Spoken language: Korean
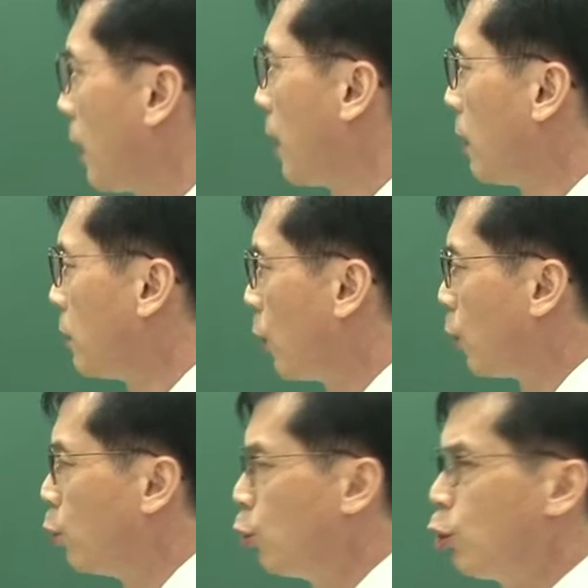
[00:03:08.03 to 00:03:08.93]
얘는요.
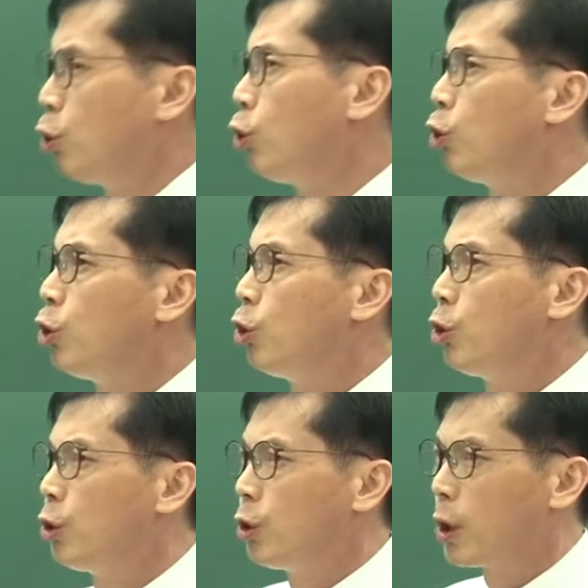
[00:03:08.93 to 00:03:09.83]

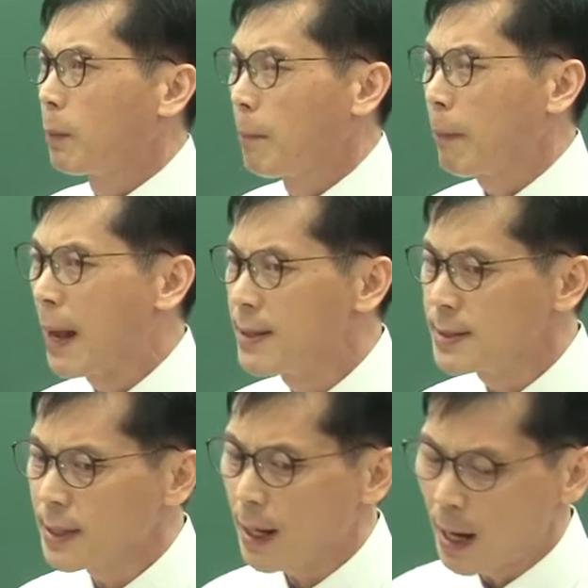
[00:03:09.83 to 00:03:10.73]
여러분
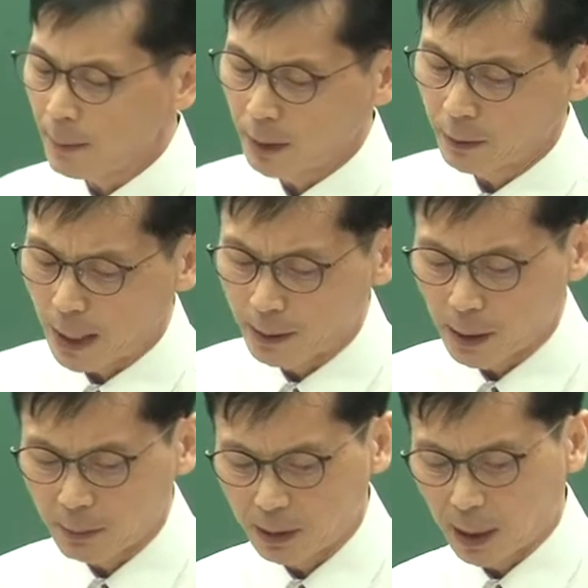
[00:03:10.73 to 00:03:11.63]
반사하면 안
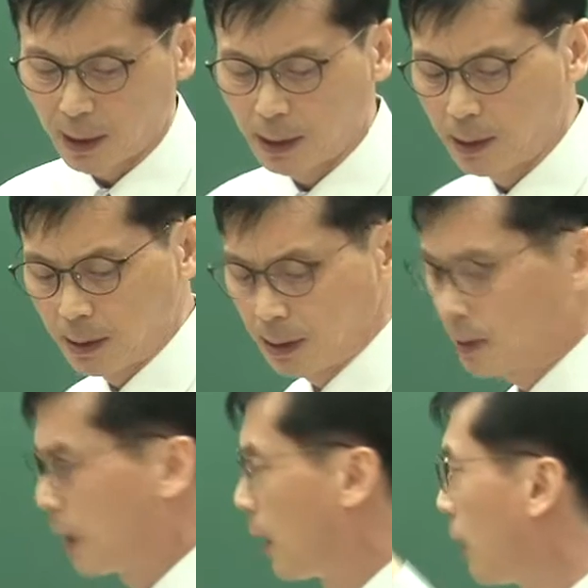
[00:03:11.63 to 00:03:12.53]
됩니다. 자,